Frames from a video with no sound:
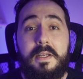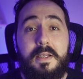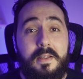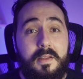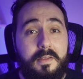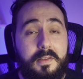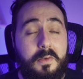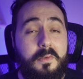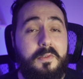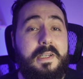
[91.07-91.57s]

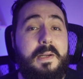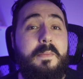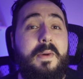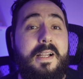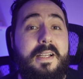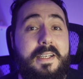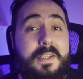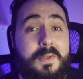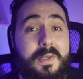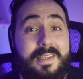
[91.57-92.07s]
estão
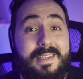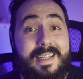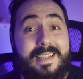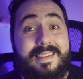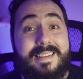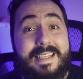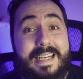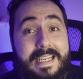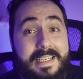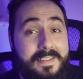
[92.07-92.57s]
trabalhando e até
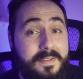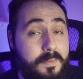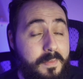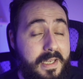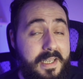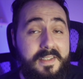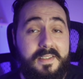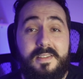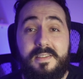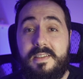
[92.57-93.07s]
3
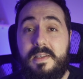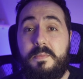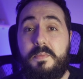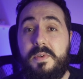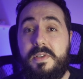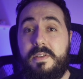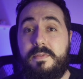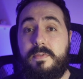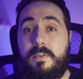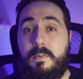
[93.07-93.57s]
meses
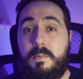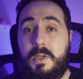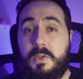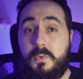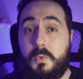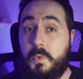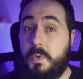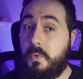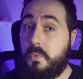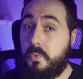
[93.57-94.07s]
depois da
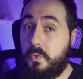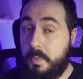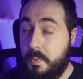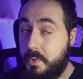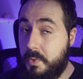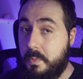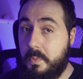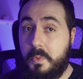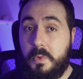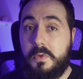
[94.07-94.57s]
formatura, é um
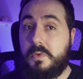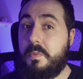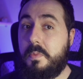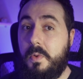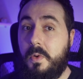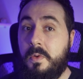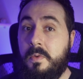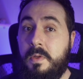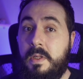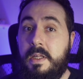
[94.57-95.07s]
número muito
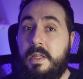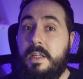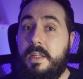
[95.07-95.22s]
bom.